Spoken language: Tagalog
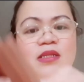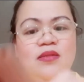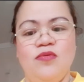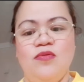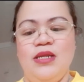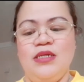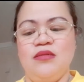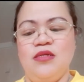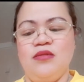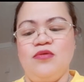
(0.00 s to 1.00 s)
itong
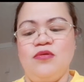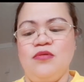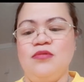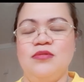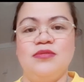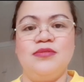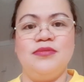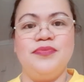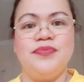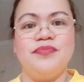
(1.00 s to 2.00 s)
wallet na to.
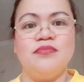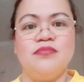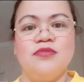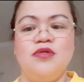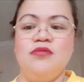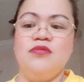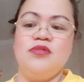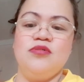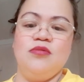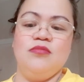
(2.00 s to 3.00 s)
Ganda
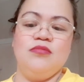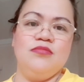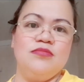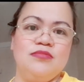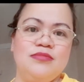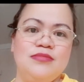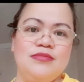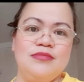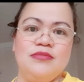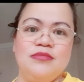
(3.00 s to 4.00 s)
siya, oh.
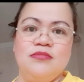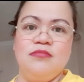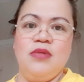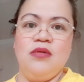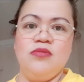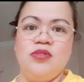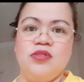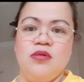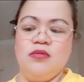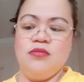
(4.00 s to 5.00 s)
Meron
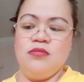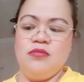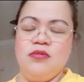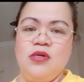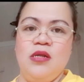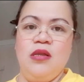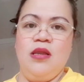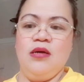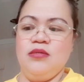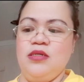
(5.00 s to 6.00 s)
siya.
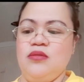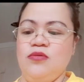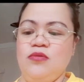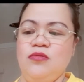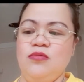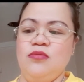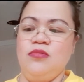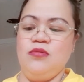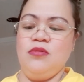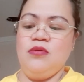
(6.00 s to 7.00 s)
Lock dito.
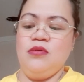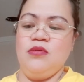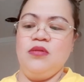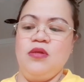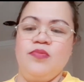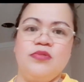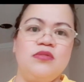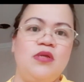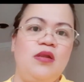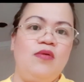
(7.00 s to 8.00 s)
Tapos
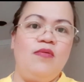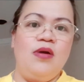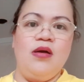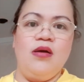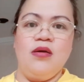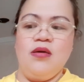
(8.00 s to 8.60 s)
dalawa.